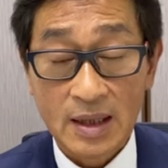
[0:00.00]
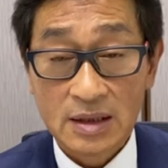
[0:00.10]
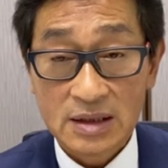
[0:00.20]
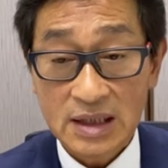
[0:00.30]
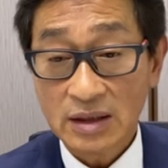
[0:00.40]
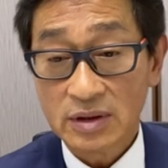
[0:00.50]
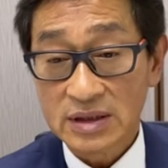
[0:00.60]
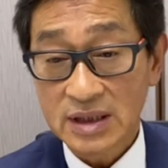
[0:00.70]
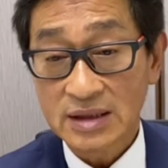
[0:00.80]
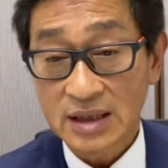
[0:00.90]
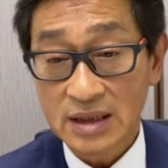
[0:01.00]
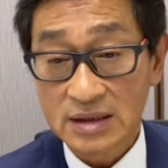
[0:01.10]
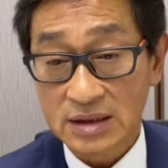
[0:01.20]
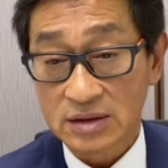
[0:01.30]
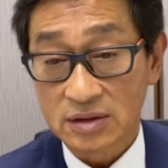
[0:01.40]
相对现在的
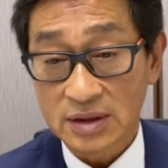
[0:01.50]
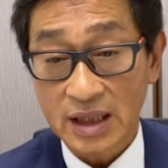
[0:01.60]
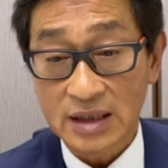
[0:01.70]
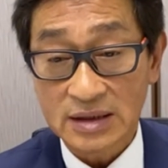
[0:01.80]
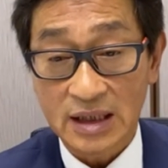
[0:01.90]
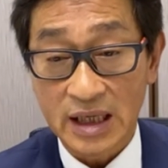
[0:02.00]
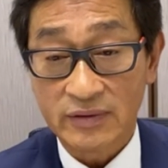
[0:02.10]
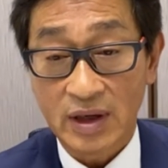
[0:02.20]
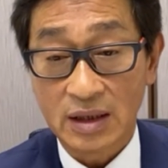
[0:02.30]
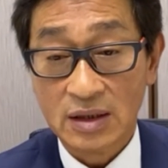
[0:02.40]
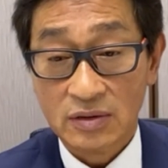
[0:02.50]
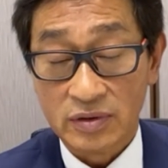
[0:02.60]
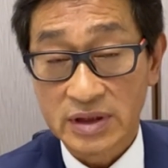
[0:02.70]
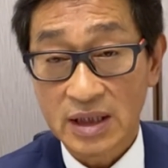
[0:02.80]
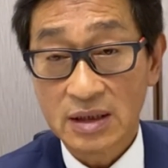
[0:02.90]
指数大概在两万
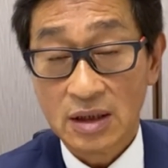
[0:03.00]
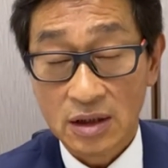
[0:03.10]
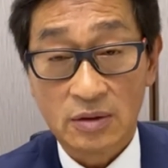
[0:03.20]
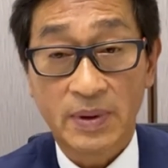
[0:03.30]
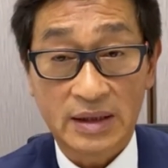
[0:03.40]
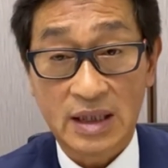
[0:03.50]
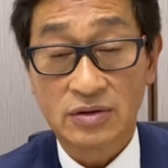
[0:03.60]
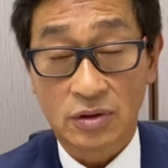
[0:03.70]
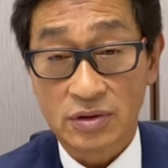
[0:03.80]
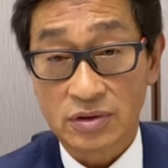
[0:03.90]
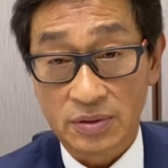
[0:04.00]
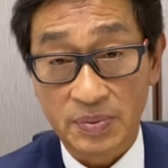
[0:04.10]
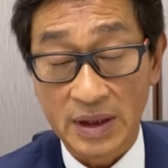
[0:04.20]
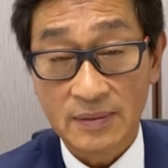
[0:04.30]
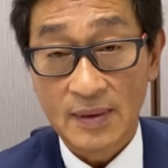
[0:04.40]
五千六百点左右水
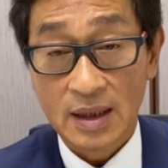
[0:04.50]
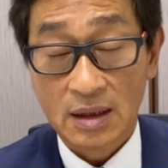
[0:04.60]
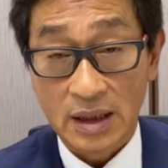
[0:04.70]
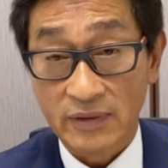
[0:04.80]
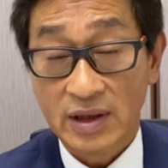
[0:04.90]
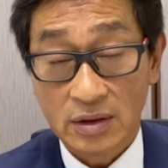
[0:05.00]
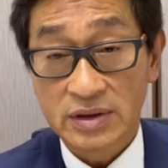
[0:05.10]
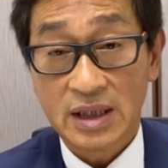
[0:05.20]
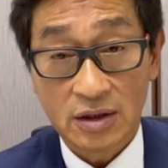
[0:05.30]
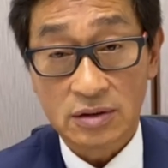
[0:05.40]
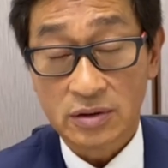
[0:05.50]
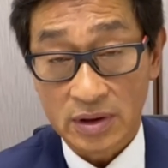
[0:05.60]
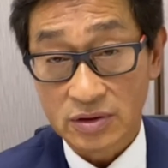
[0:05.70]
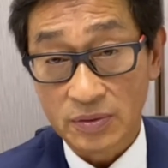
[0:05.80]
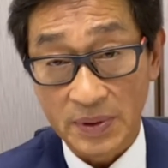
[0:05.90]
平，两万六千六
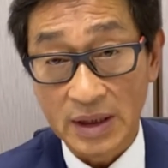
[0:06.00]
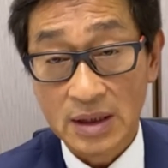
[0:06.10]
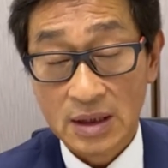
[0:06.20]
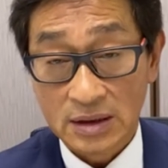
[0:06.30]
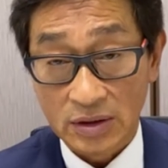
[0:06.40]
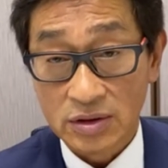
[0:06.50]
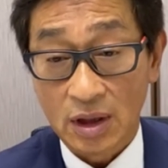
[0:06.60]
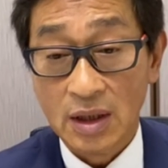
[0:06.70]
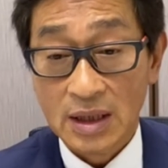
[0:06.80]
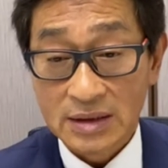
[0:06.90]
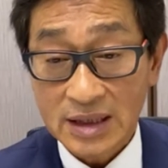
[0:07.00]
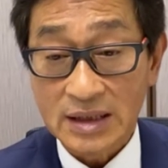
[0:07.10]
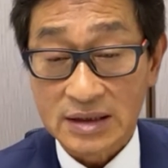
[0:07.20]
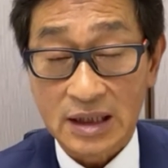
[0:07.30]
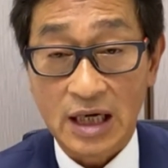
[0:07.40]
左右水平，等于说
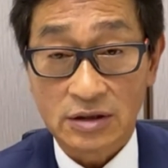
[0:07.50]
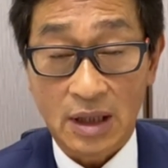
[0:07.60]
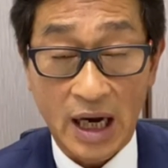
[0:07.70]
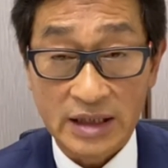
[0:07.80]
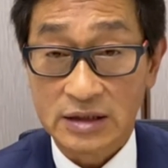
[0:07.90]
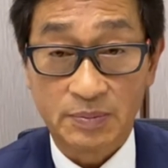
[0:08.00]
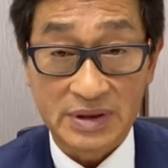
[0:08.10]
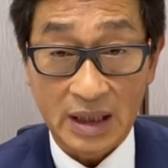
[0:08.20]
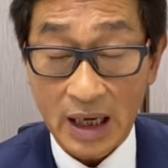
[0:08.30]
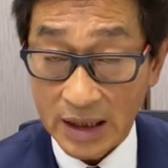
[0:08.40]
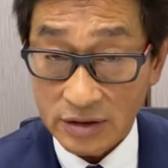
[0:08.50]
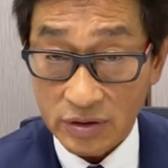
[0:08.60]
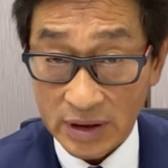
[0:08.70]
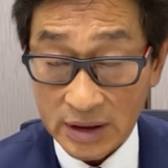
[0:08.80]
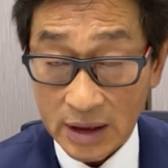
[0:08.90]
暂时来说还是比较安
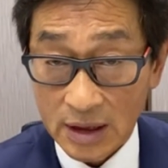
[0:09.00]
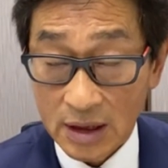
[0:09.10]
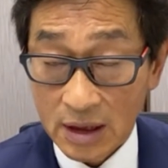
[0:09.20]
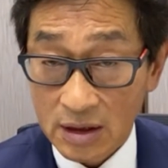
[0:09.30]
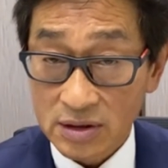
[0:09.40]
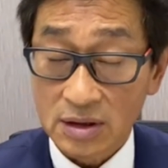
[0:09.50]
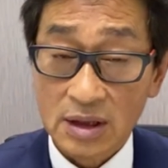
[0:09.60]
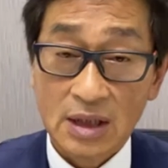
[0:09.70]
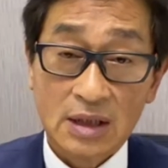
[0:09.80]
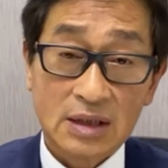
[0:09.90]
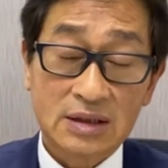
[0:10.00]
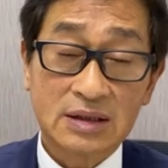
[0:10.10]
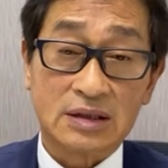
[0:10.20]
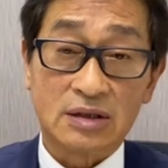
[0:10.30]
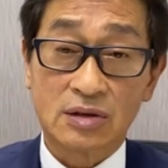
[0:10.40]
全的。就是
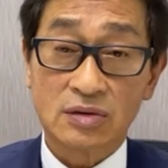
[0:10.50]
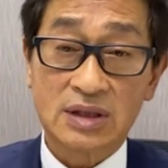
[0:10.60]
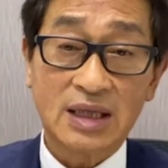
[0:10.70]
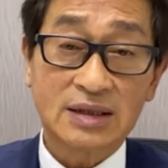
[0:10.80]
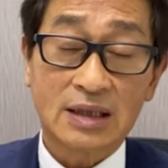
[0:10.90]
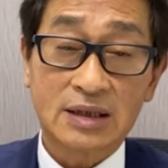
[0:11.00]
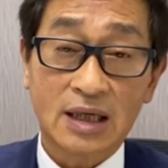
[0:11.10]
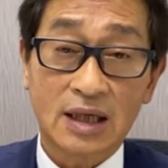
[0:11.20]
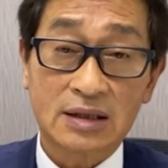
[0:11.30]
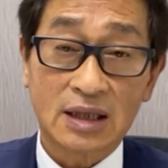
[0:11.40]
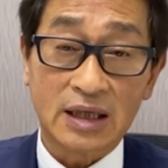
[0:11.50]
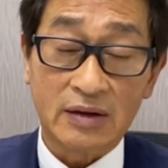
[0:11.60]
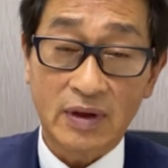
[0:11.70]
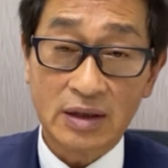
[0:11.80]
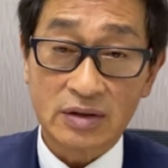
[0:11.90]
指数现在大概在
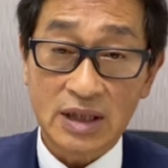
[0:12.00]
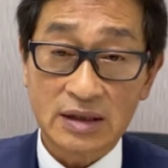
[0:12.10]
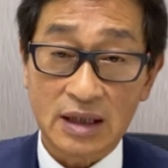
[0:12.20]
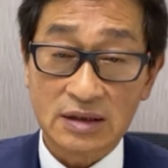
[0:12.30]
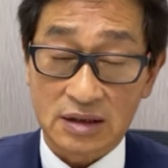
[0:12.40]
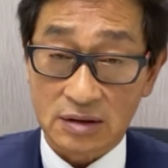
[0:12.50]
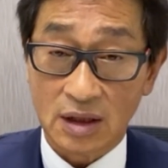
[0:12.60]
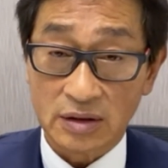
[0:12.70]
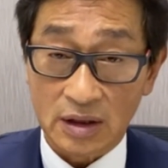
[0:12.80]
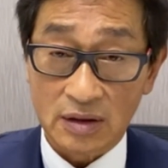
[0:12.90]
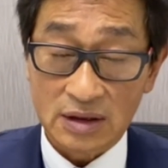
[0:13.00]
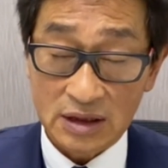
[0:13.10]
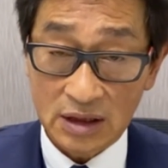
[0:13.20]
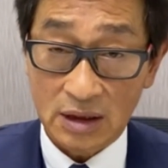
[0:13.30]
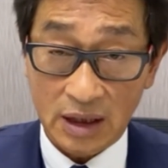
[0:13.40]
两万六千点，只要有
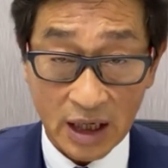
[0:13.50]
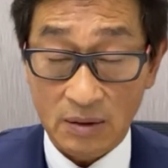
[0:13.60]
一两